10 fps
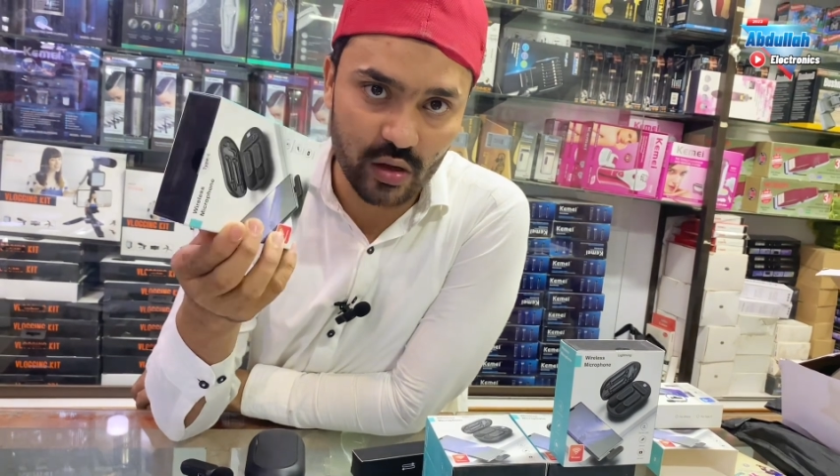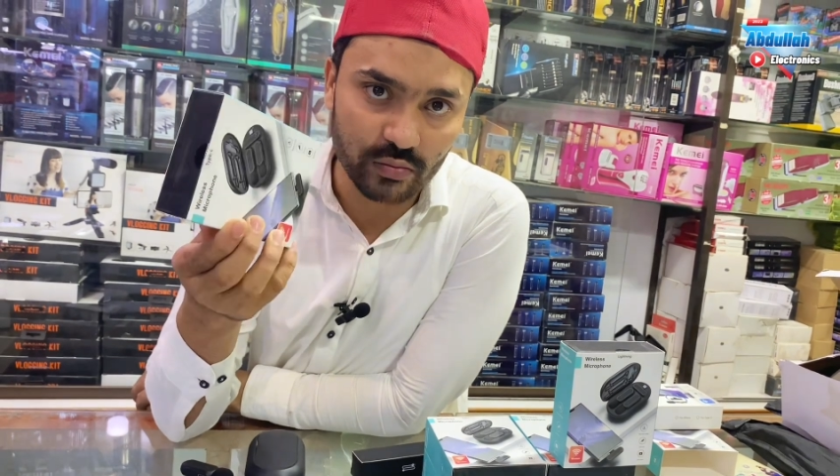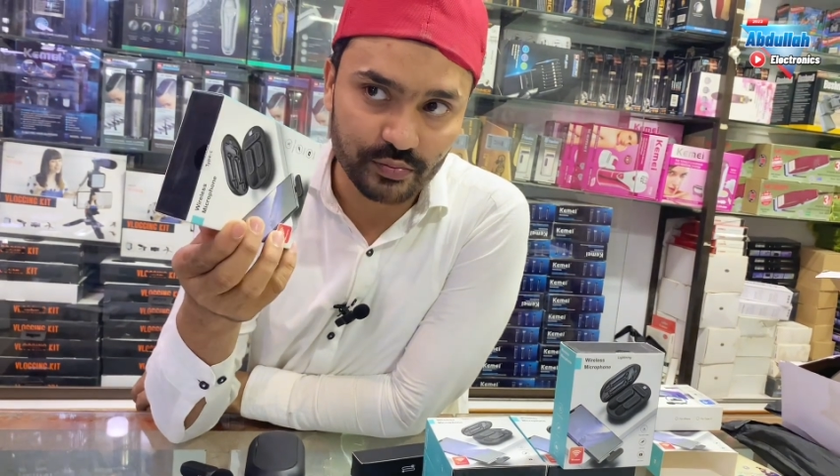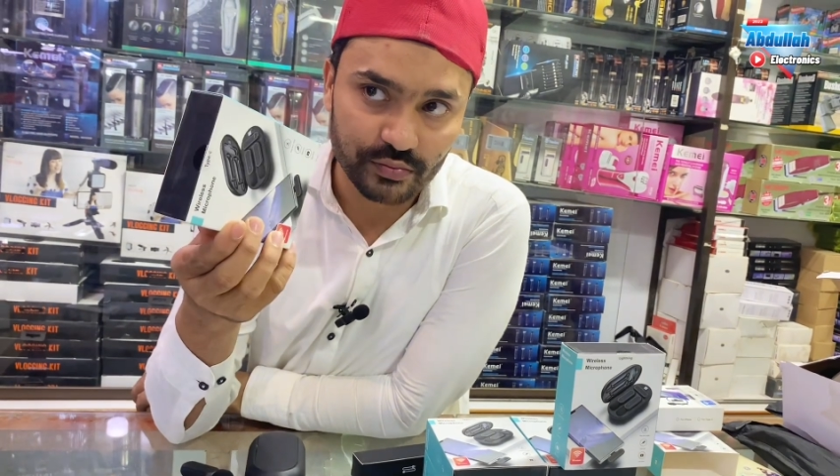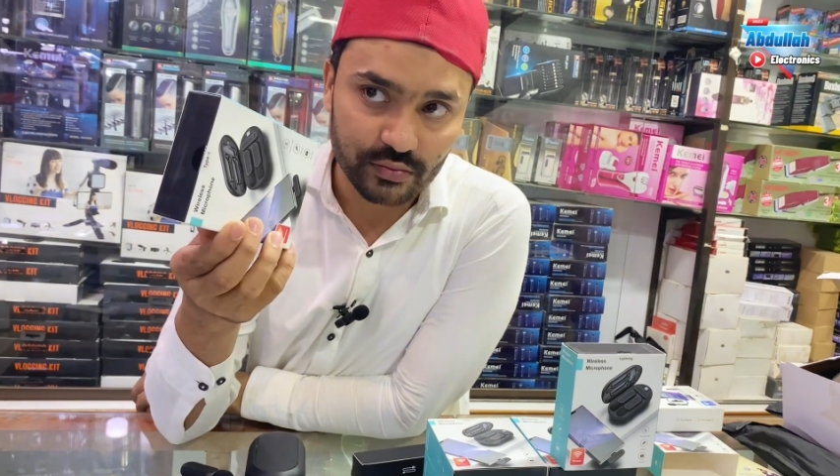रहा
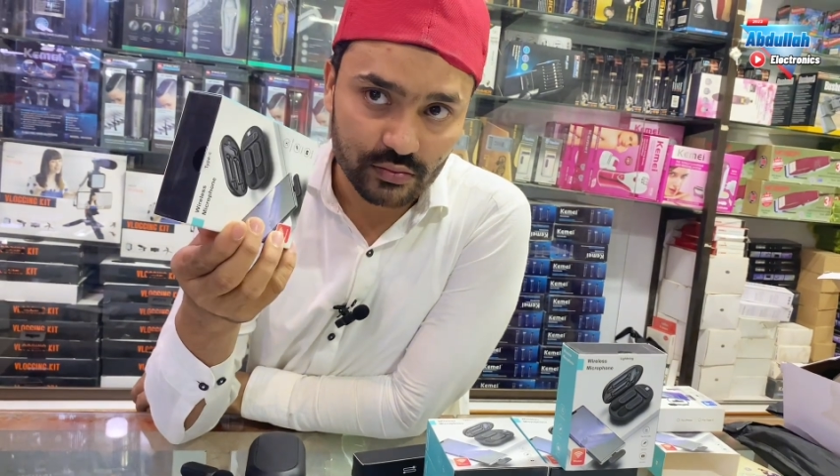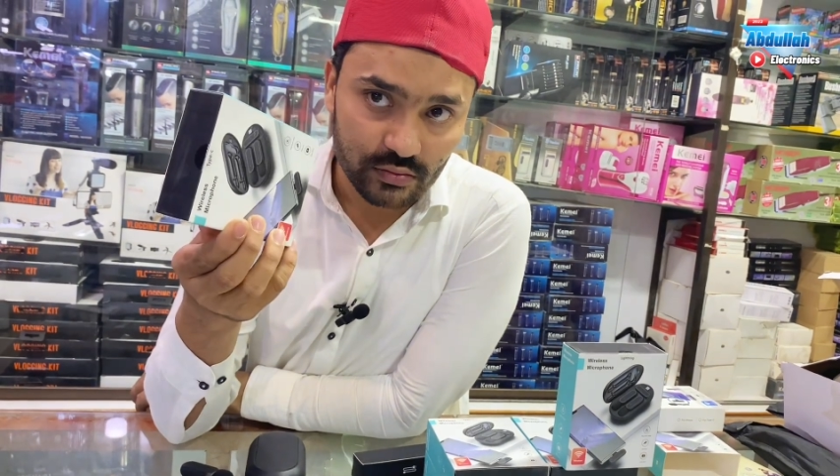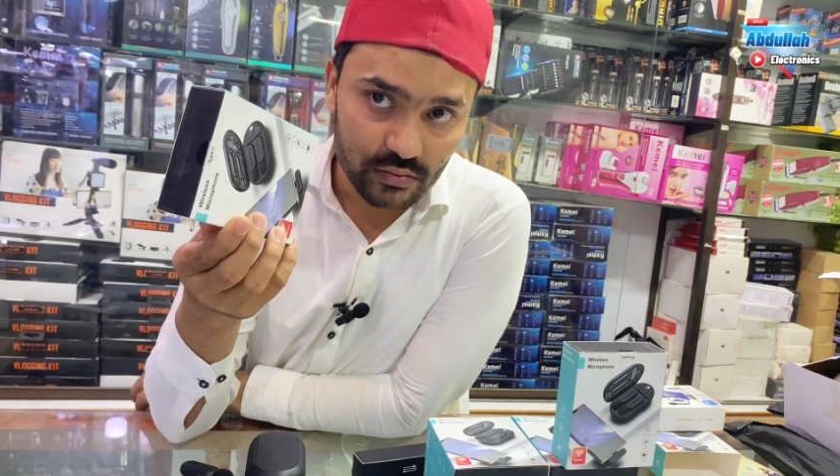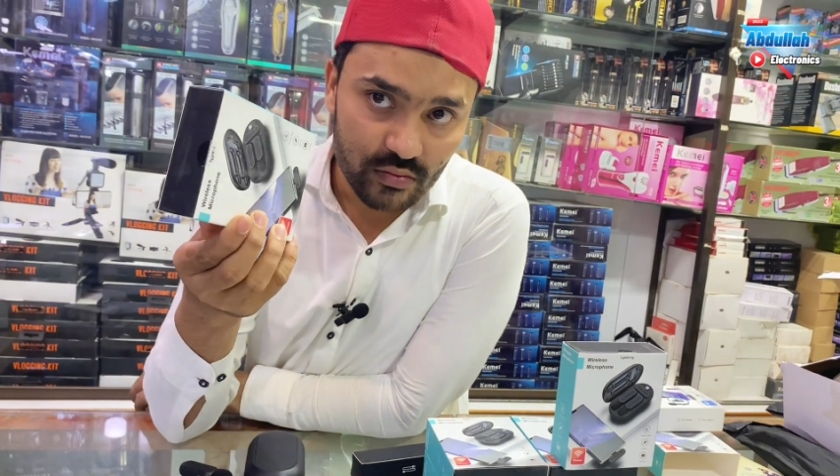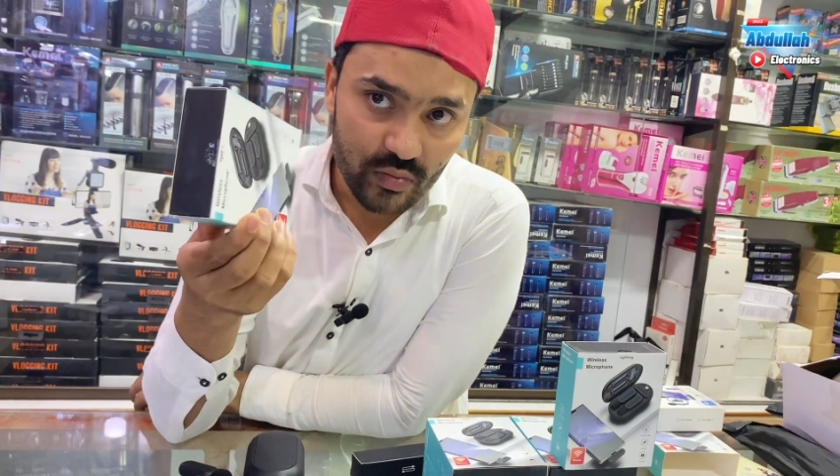
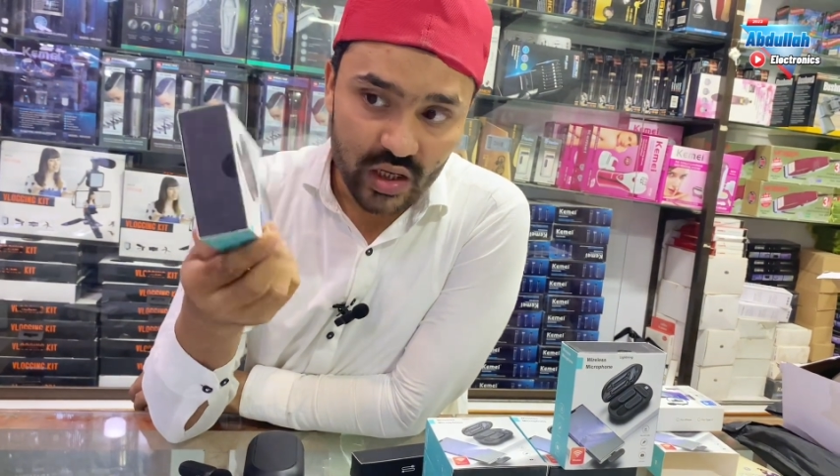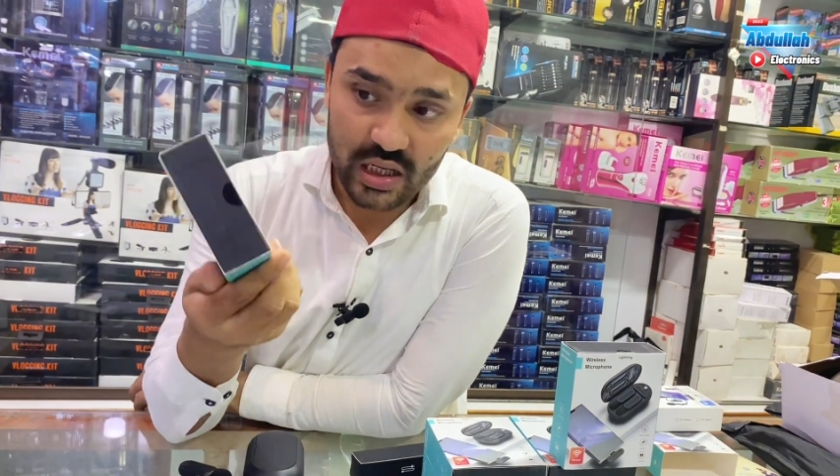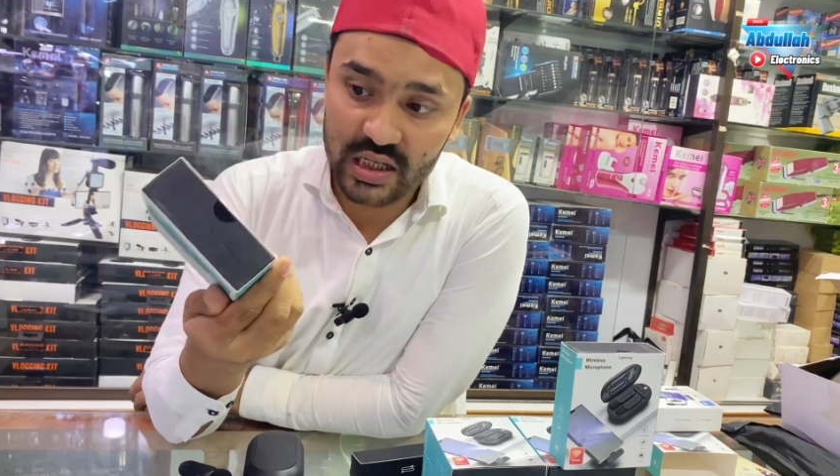हूँ